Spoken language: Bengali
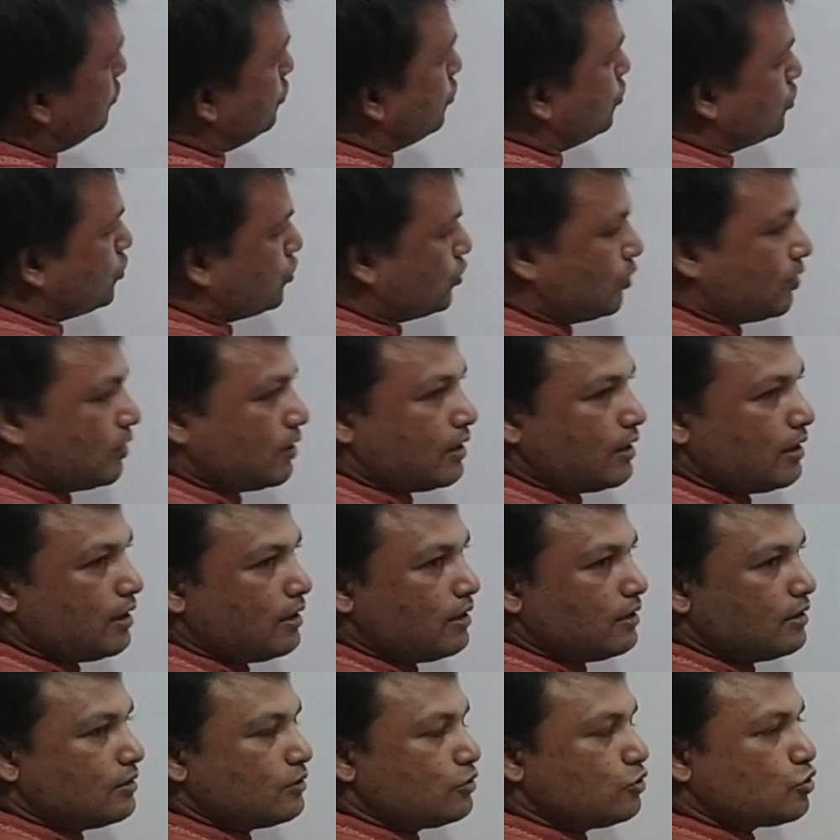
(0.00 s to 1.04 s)
জোর সংখ্যা
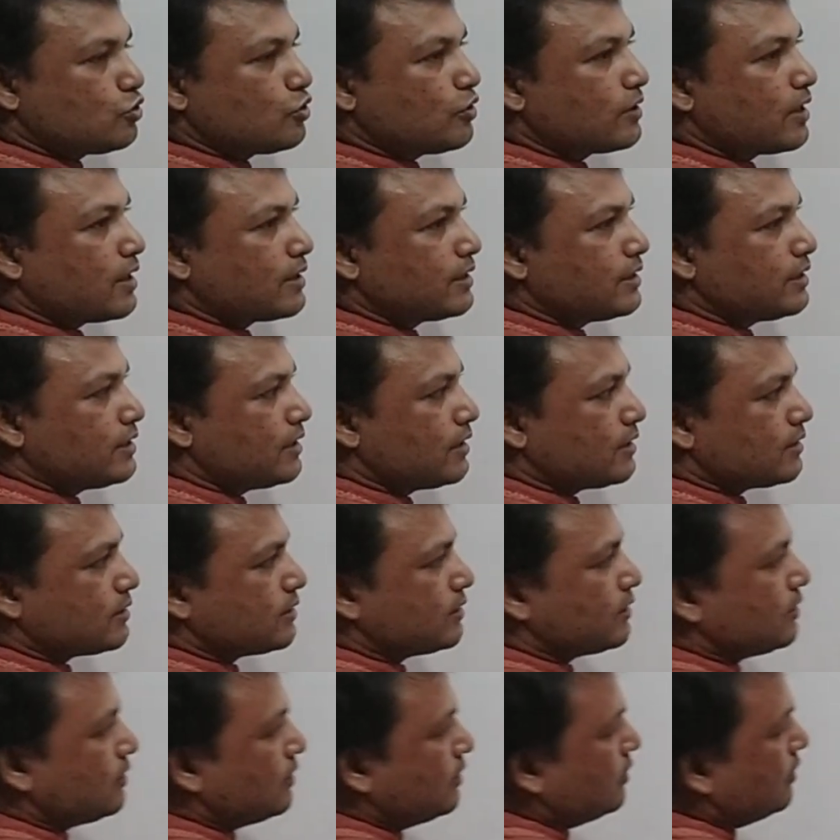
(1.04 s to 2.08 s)
জোর সংখ্যা কি কি আছে